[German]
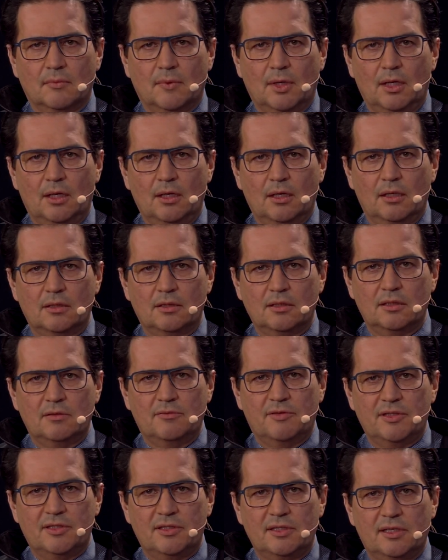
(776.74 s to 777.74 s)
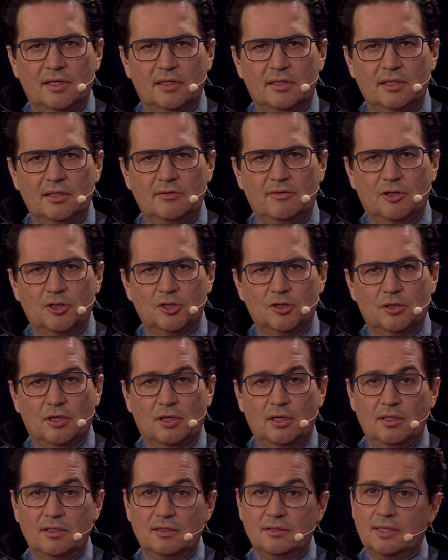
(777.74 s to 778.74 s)
Ich als investigativer
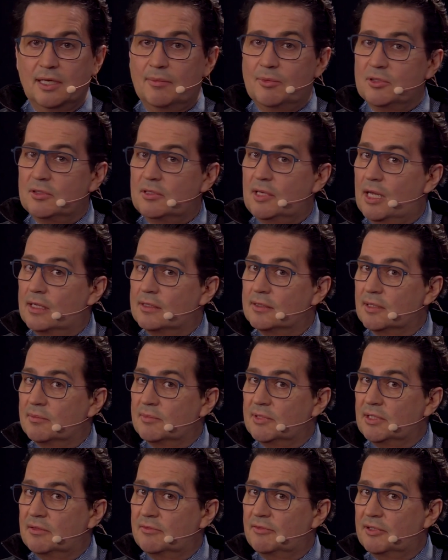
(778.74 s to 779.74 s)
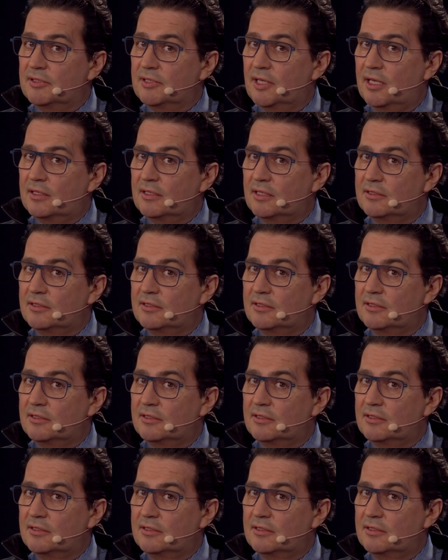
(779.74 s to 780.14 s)
Journalist habe so langsam den Verdacht,